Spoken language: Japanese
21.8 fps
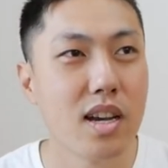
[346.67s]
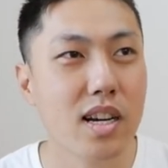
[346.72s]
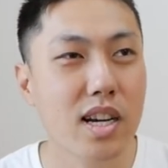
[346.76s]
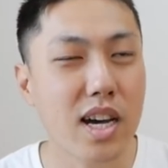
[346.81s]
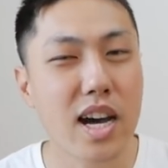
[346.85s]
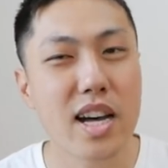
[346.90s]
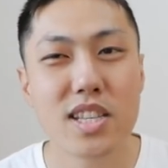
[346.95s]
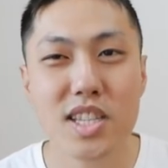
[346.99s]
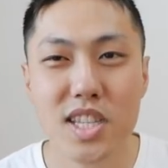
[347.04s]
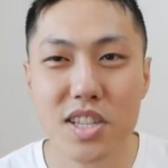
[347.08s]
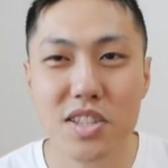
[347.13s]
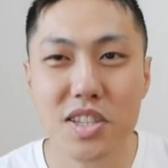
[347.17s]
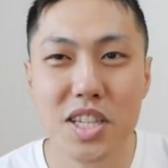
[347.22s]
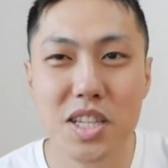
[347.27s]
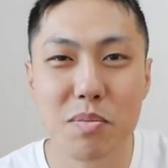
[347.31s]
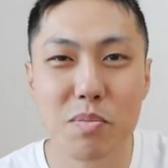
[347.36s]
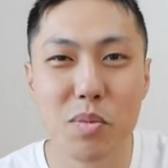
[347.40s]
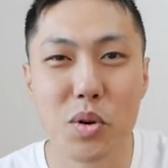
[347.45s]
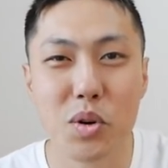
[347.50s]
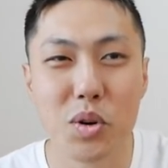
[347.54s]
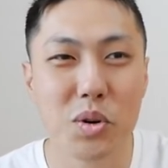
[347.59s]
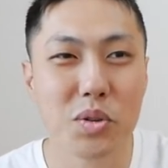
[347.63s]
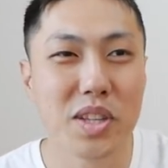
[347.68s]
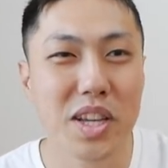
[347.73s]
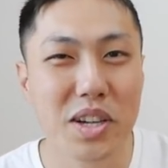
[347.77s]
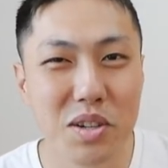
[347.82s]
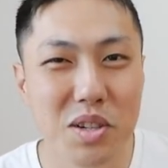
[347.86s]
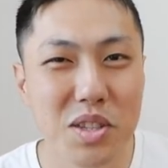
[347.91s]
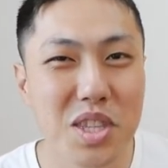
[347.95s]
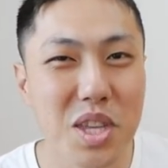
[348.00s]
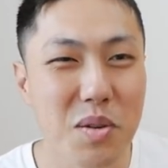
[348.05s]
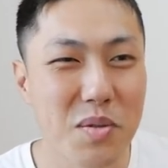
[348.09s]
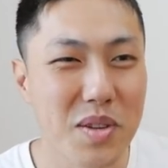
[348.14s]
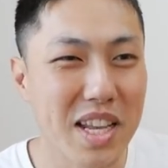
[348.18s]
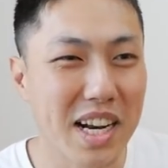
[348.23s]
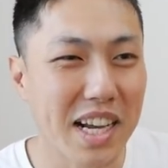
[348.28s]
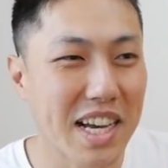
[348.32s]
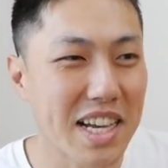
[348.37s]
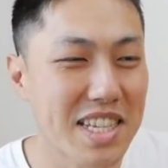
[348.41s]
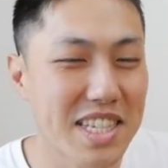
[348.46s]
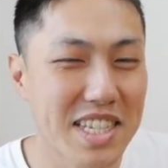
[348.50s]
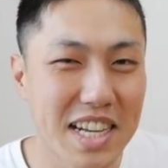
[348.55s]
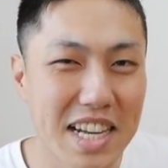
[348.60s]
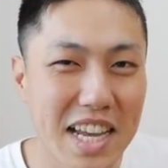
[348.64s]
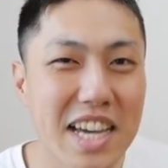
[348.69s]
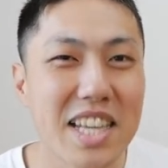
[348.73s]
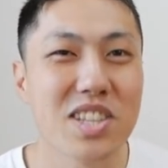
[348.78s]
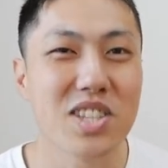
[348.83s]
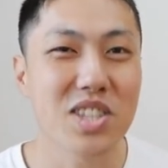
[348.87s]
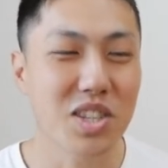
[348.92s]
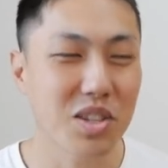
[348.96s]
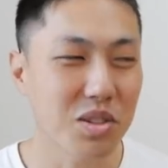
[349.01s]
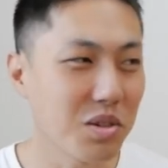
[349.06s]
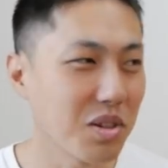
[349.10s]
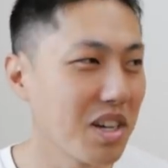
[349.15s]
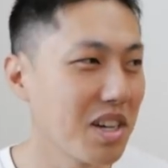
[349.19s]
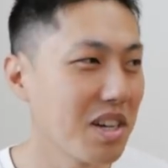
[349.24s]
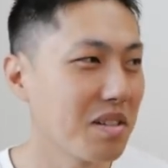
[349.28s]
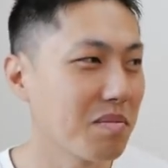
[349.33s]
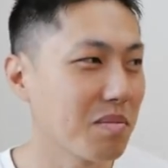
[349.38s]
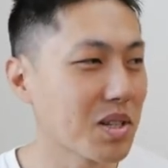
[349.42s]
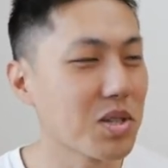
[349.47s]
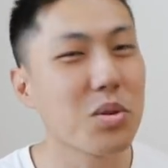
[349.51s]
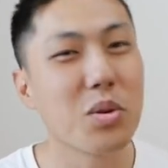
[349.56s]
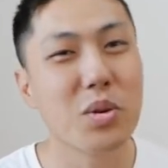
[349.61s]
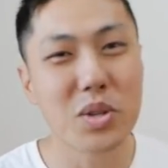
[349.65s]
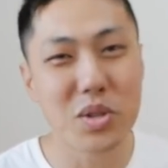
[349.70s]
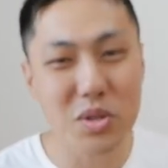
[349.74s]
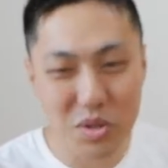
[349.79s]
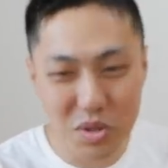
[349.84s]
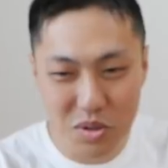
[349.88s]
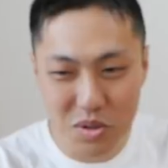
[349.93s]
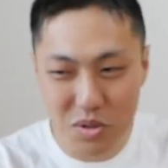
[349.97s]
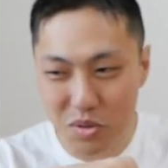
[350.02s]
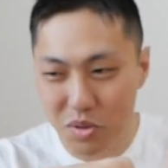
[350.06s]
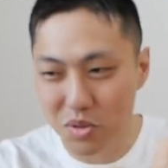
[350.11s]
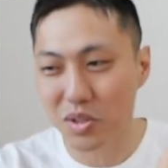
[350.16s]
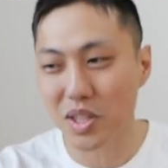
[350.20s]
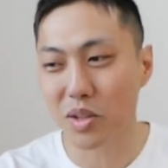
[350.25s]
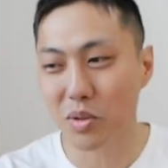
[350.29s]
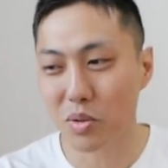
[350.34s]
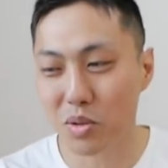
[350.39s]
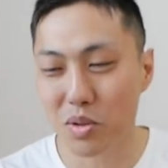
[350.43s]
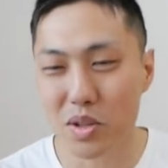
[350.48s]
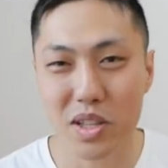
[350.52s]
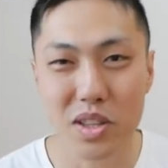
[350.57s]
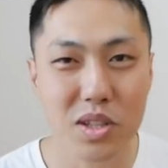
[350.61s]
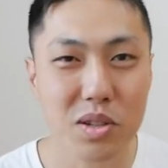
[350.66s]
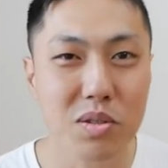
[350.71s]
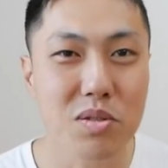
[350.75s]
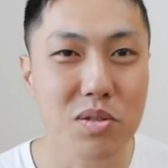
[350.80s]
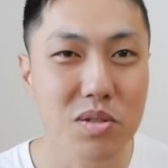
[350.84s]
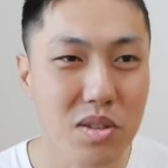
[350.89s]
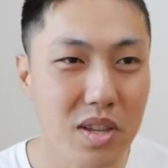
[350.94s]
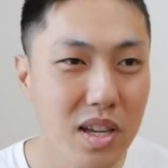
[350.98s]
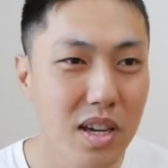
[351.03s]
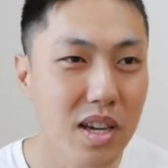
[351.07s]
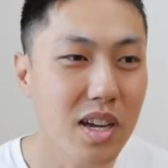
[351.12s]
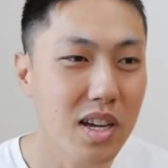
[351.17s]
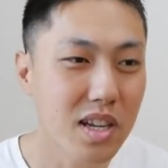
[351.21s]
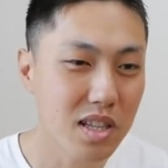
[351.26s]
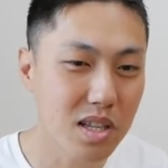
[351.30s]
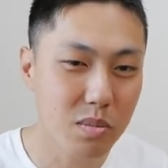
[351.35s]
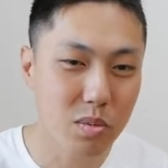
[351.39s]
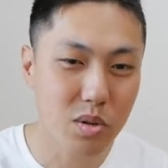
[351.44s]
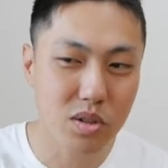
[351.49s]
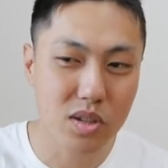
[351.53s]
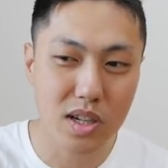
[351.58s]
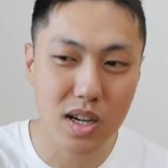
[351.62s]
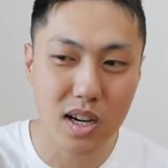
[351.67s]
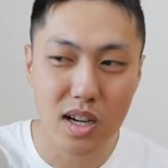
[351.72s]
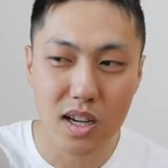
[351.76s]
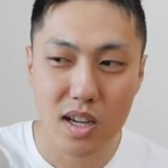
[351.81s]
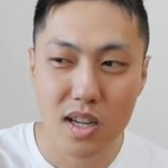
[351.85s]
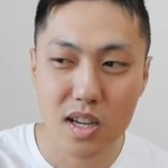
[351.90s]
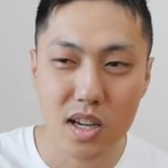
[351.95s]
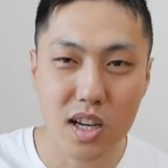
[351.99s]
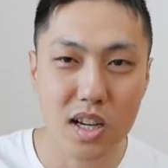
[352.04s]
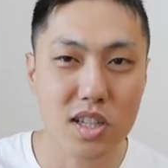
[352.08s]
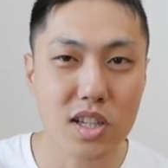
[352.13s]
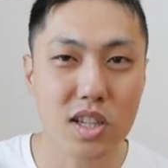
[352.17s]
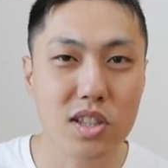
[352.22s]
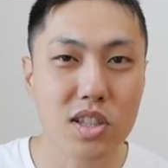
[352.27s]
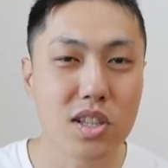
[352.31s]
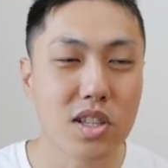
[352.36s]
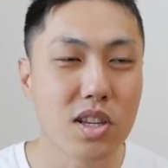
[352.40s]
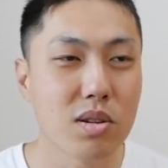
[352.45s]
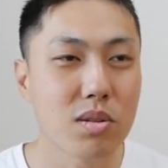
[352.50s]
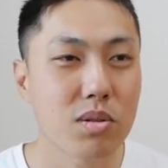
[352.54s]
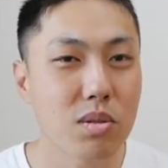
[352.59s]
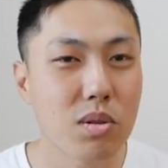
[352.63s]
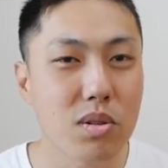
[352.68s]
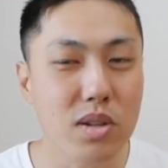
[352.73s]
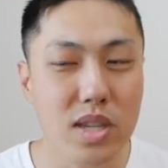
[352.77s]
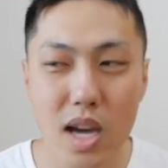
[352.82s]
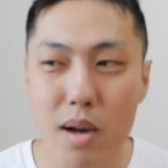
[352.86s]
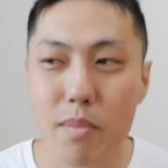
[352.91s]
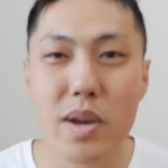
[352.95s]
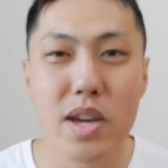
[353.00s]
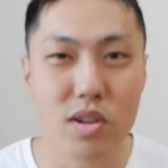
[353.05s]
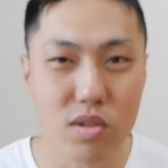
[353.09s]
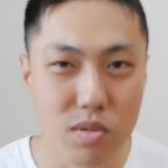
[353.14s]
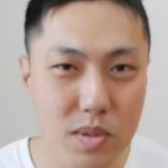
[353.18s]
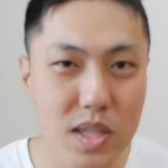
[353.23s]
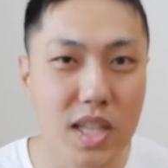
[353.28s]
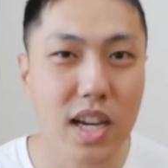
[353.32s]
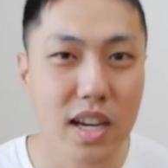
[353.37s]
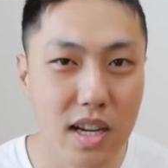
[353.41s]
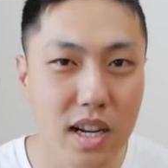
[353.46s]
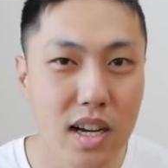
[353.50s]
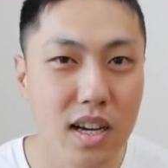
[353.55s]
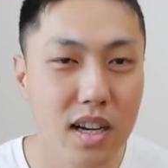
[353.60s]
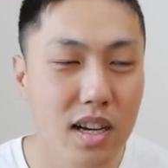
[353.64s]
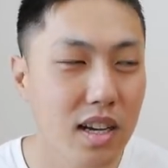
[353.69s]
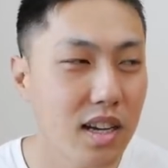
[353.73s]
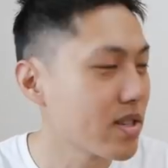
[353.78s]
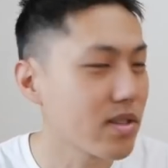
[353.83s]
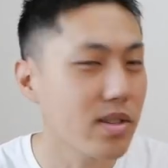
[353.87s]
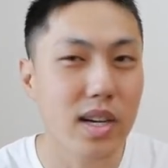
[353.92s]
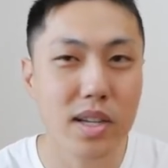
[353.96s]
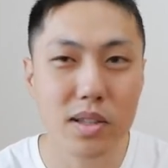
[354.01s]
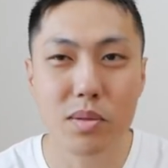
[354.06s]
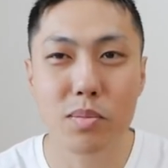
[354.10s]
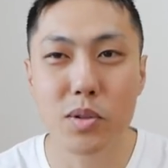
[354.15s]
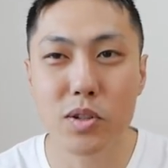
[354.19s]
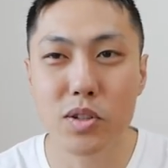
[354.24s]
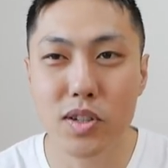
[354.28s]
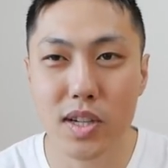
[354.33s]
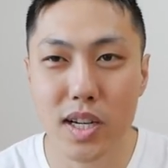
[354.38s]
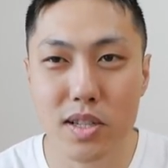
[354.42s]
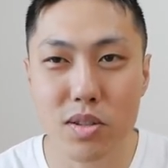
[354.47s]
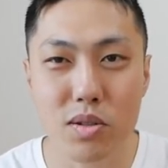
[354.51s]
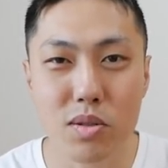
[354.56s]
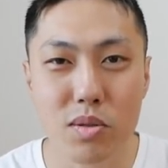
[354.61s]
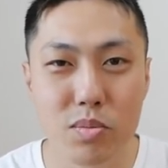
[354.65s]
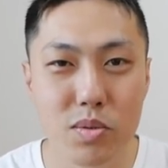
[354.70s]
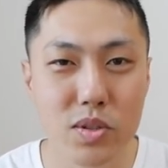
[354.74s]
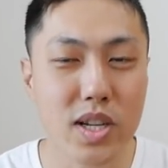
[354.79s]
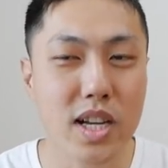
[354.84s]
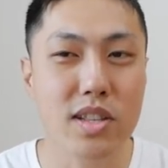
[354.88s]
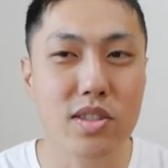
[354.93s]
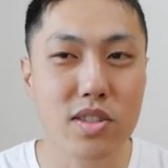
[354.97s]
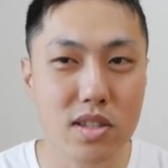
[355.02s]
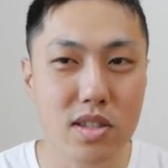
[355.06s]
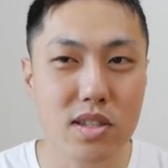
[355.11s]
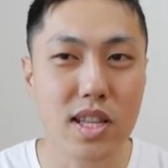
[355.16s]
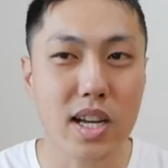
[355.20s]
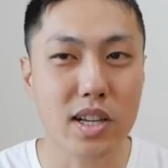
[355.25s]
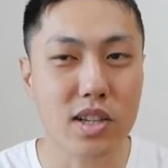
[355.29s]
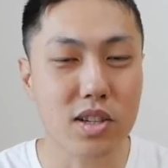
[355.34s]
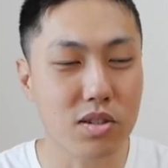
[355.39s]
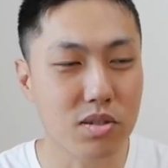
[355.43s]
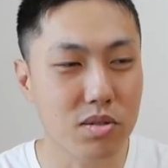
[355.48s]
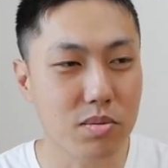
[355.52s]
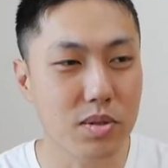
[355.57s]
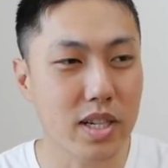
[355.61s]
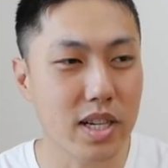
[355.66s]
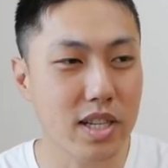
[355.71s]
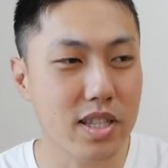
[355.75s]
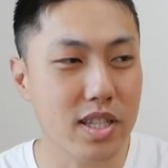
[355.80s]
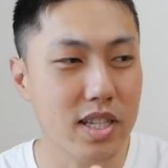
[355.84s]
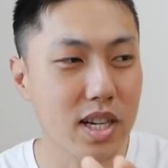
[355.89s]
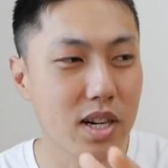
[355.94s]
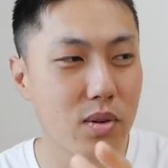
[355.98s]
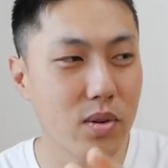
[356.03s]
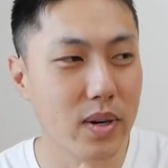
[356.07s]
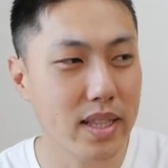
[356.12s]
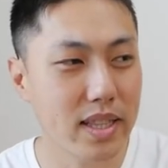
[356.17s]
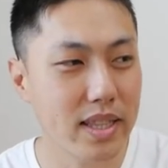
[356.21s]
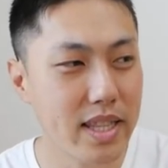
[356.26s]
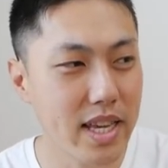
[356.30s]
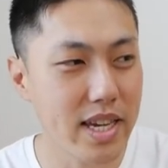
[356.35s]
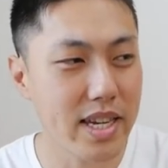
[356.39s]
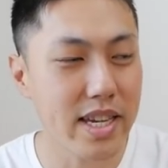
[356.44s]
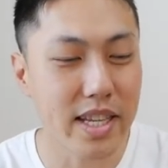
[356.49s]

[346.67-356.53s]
間接的に僕を殴ってるみたいな感じじゃないですけど、まあ、そういう風なことをやってくるんですよねで僕がカチャって出るとやめるみたいなさあ、あと僕がその部活、卓球の部活が終わって、